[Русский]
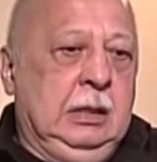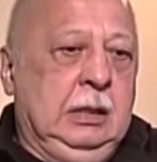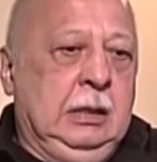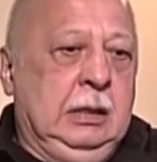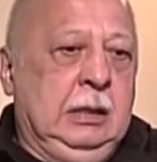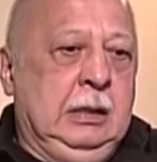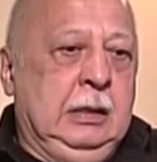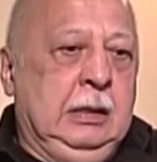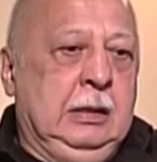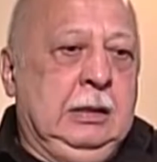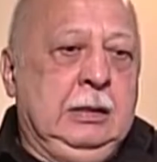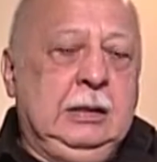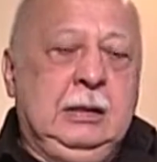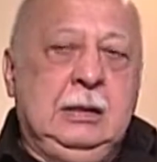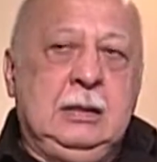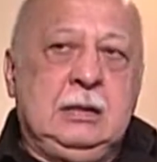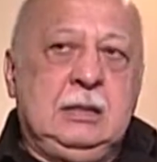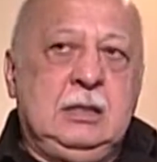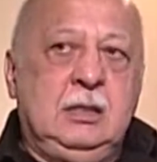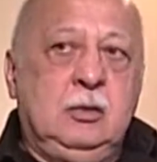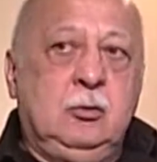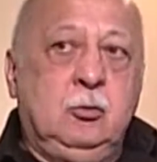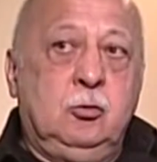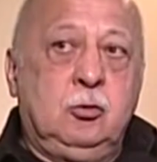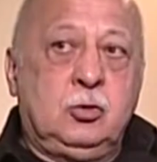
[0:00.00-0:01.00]
И
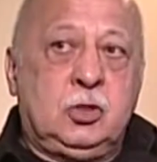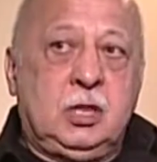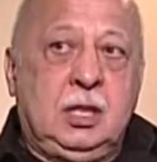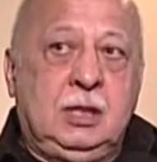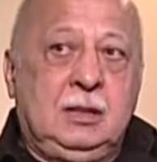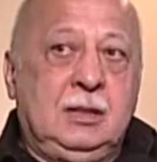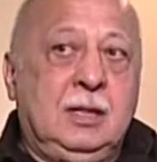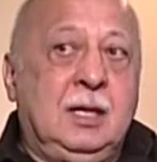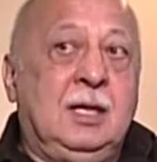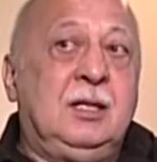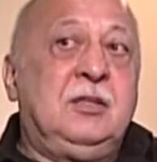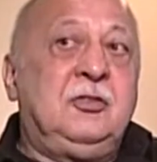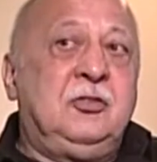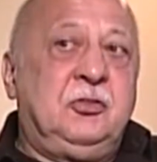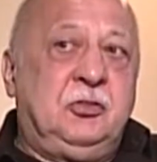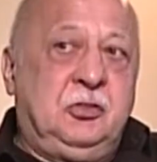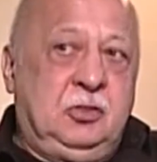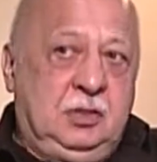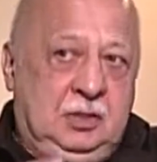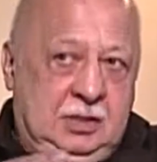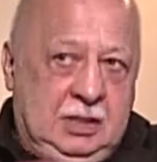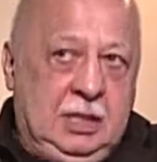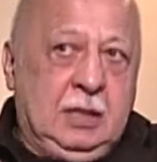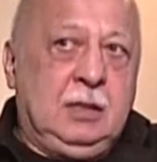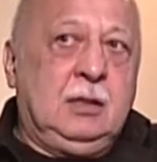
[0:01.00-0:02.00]
если уже она
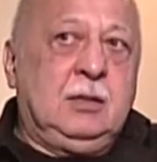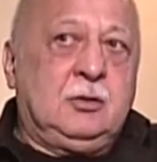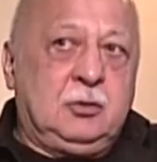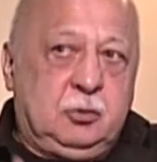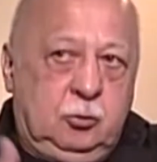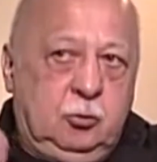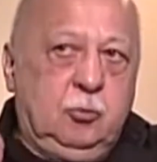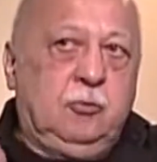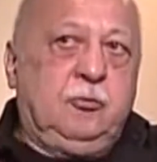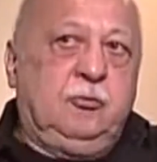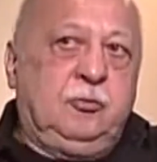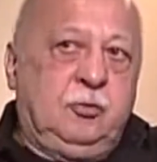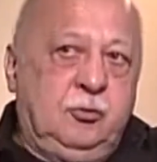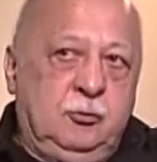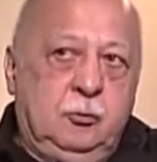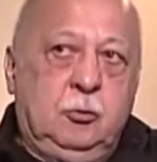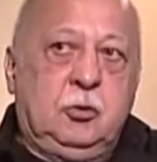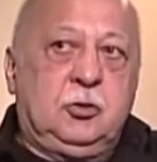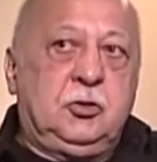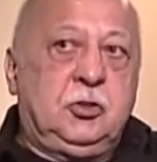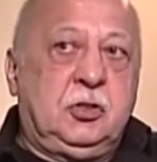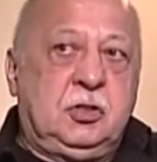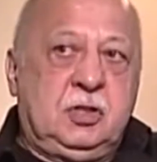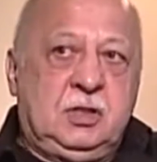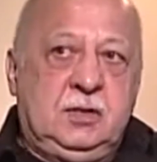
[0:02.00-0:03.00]
считала, что в
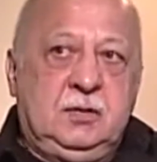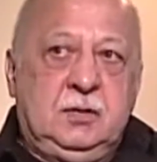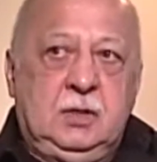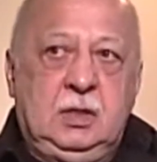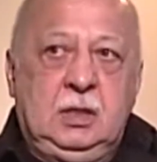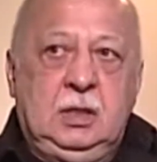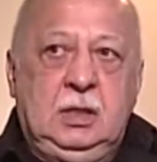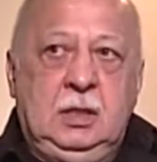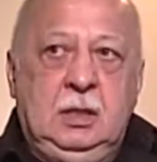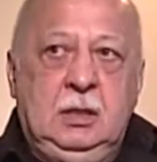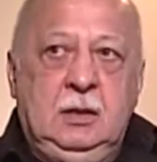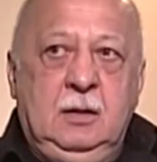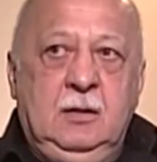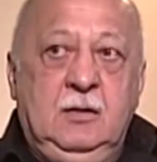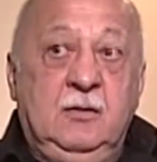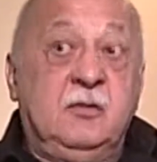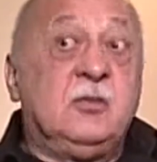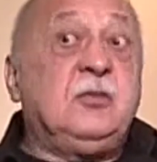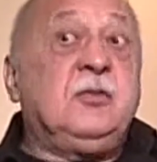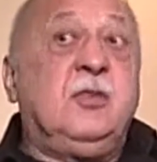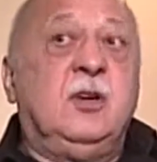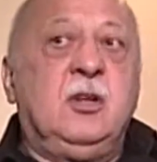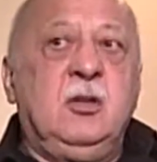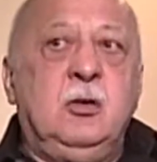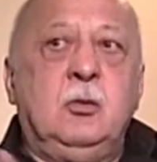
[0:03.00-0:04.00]
творчестве,
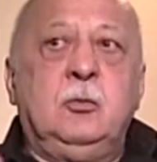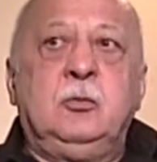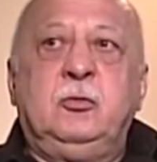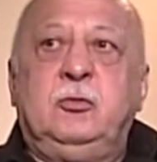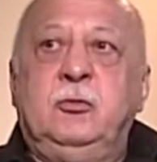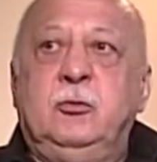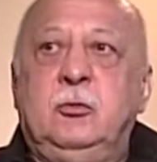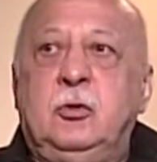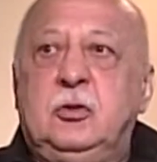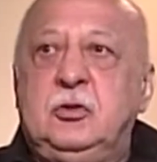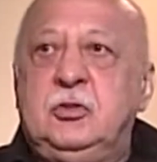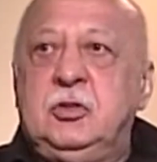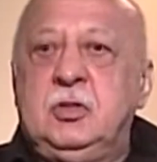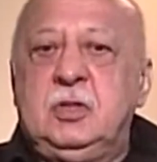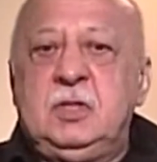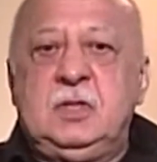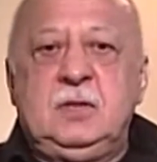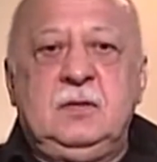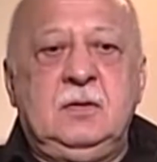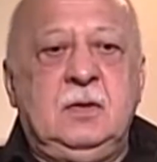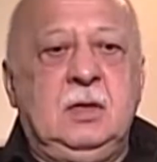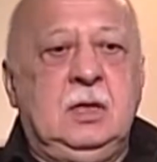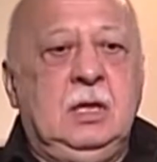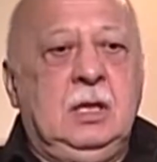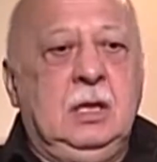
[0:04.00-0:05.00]
в своем
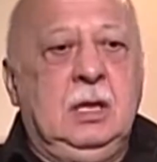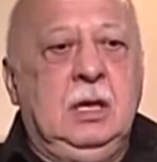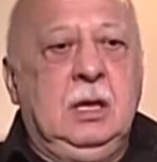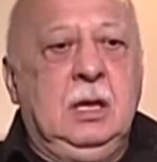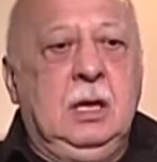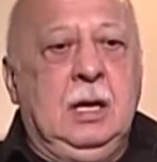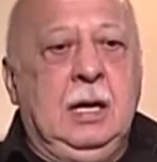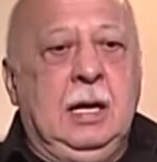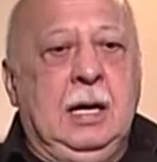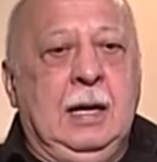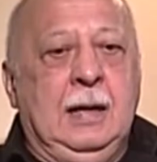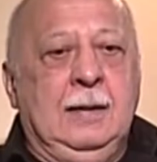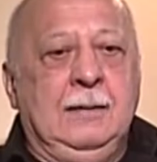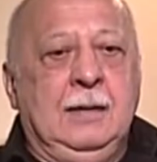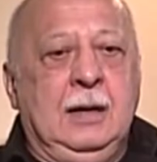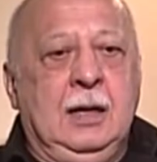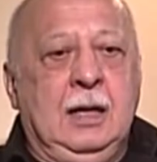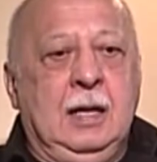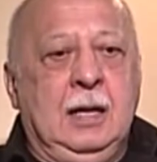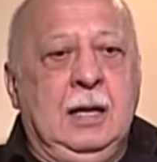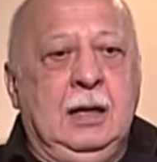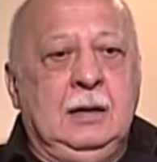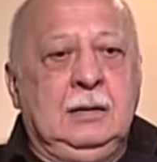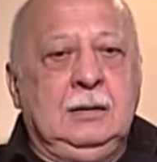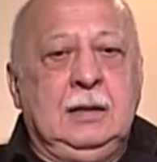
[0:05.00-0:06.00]
творчестве,
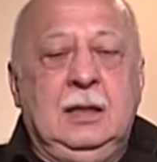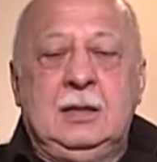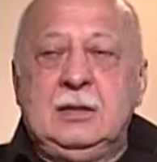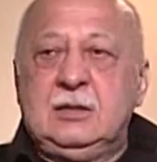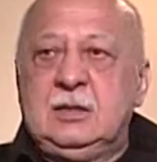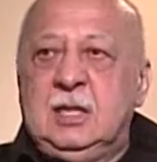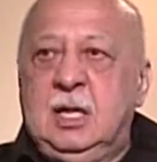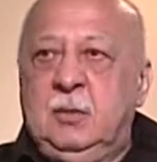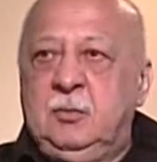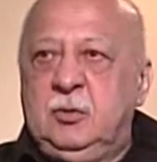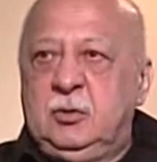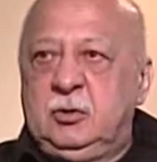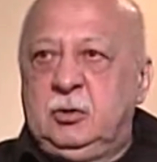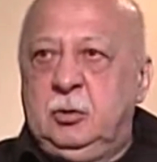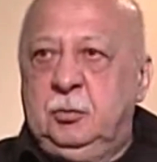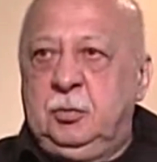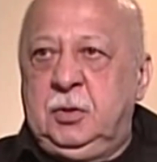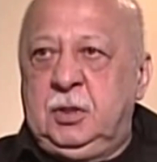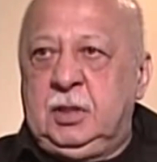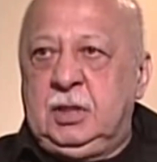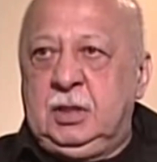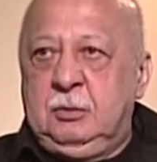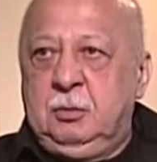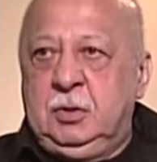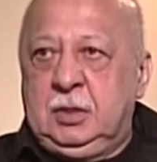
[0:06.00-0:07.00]
она должна
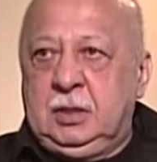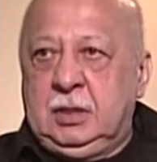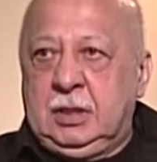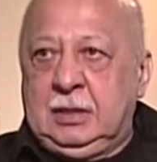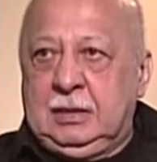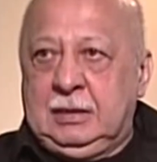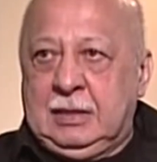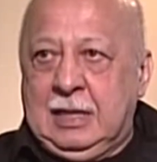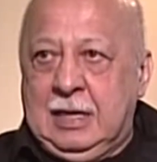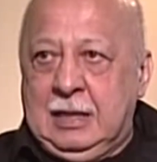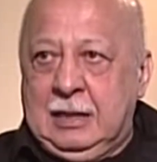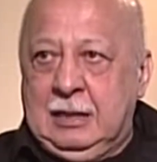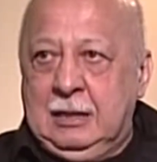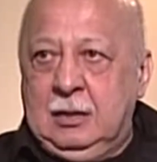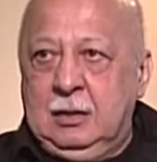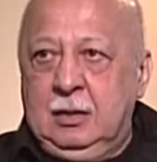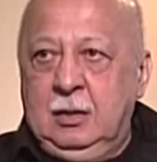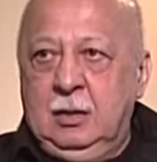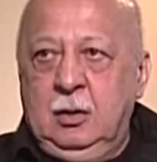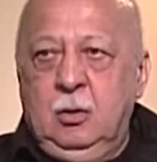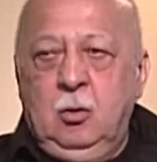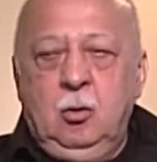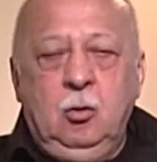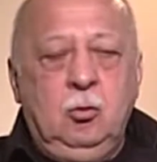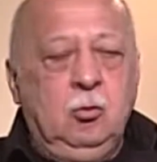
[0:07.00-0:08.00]
поступить именно так –
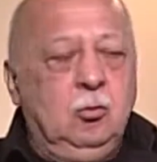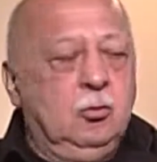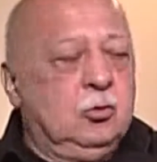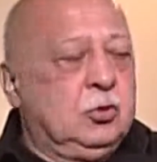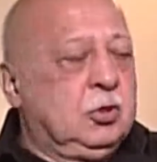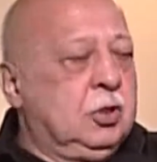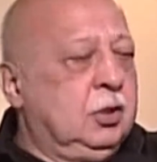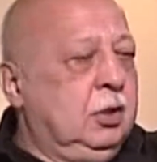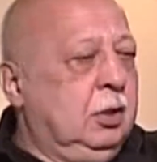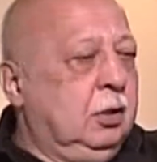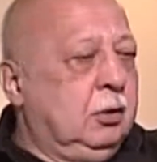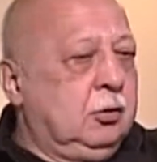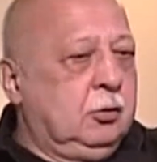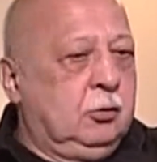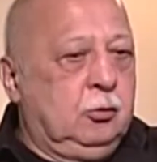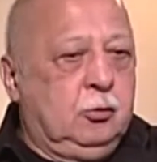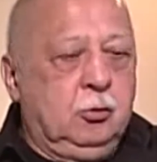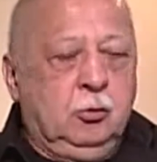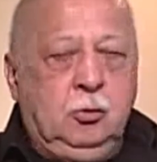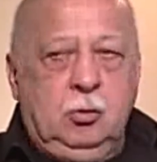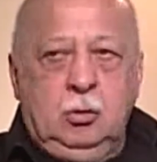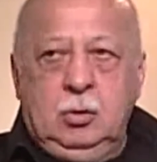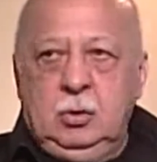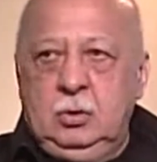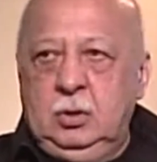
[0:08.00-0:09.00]
уже
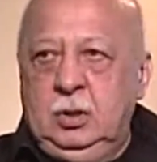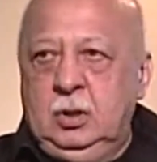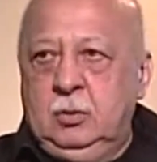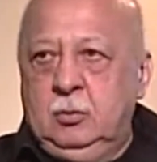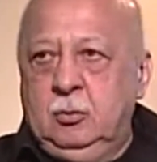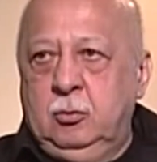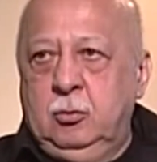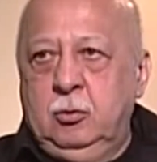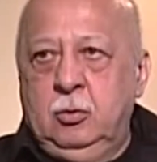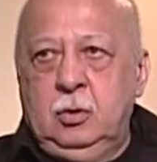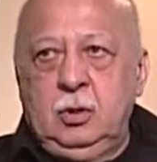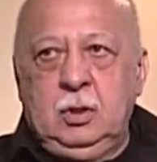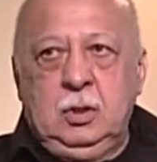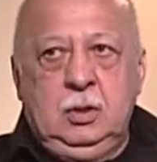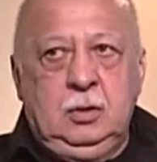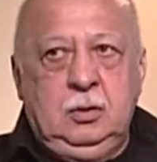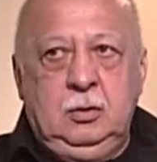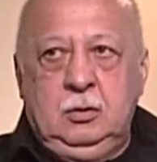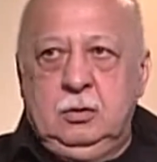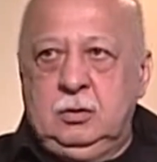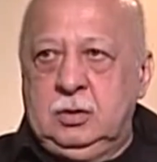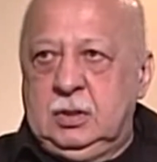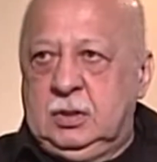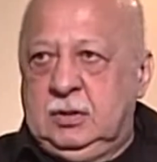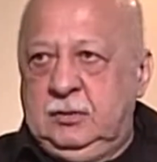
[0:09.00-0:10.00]
никто не мог
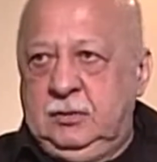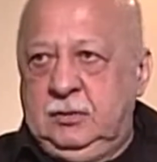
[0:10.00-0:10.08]
ее